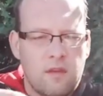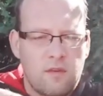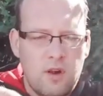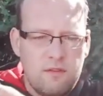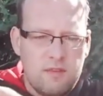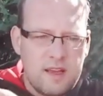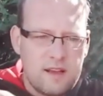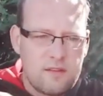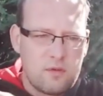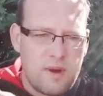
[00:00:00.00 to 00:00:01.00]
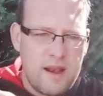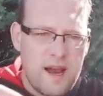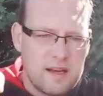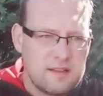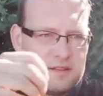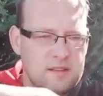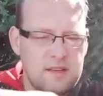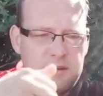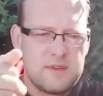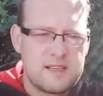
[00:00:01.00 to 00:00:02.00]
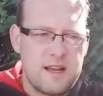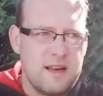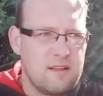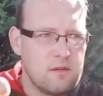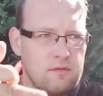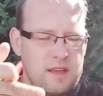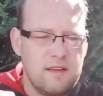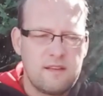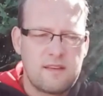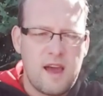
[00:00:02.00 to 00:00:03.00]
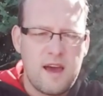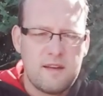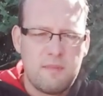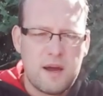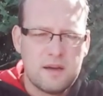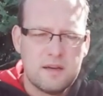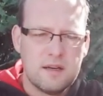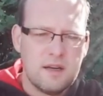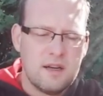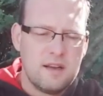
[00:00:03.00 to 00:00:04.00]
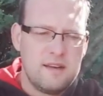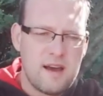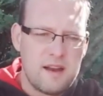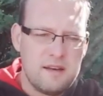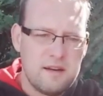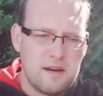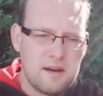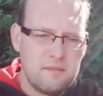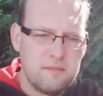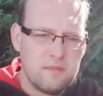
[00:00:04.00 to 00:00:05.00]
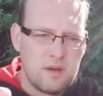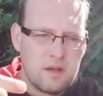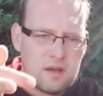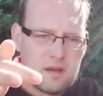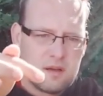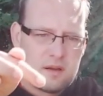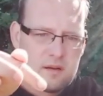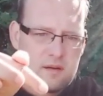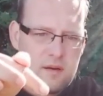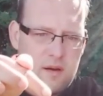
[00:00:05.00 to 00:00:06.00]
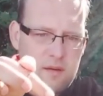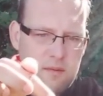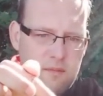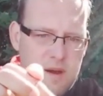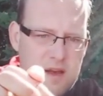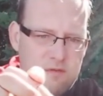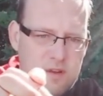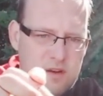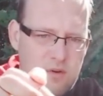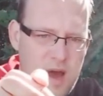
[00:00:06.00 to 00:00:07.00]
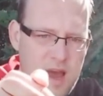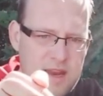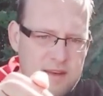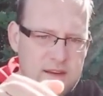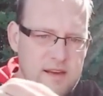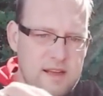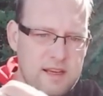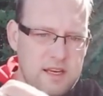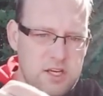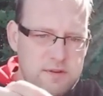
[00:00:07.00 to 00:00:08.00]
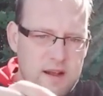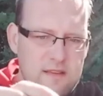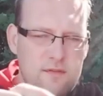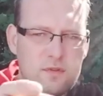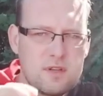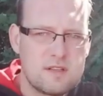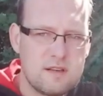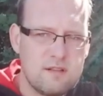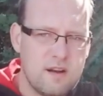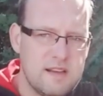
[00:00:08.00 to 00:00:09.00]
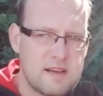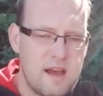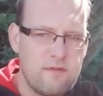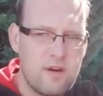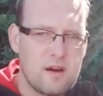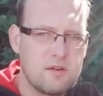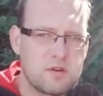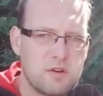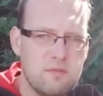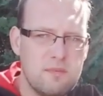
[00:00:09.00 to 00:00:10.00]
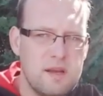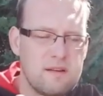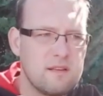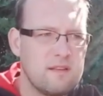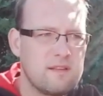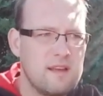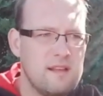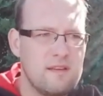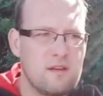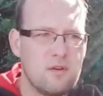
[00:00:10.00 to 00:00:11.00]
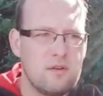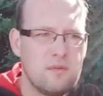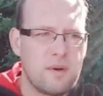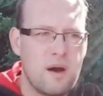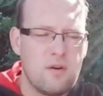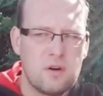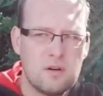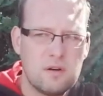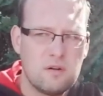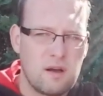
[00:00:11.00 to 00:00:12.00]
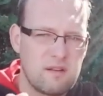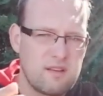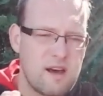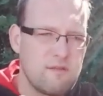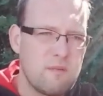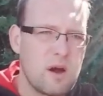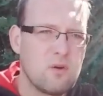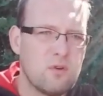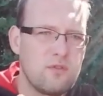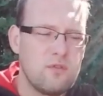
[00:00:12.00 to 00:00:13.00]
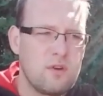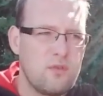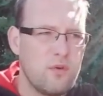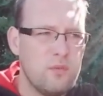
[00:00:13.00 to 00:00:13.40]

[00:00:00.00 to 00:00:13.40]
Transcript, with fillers: Sollten wir jetzt übernachten im Zelt, so wie ich es gerade mache, dann ähm, machen wir nur einen Drilling in die Schwanzwurzel, weil ich einfach schon mindestens 10 Sekunden brauche, sagen wir mal großzügig